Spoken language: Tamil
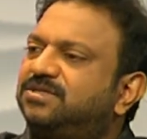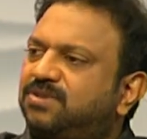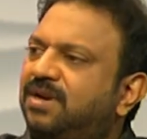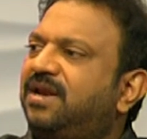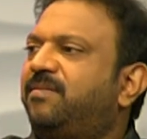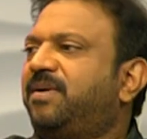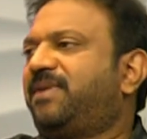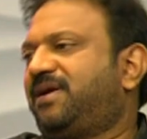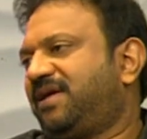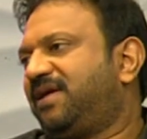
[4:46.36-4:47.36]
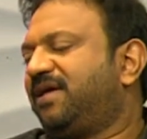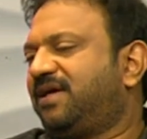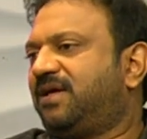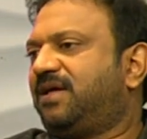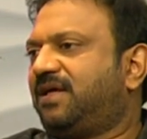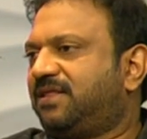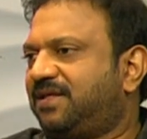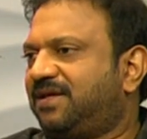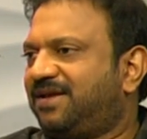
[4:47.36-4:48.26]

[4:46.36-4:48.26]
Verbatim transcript: சொன்னால் நம்ப மாட்டீங்க அந்த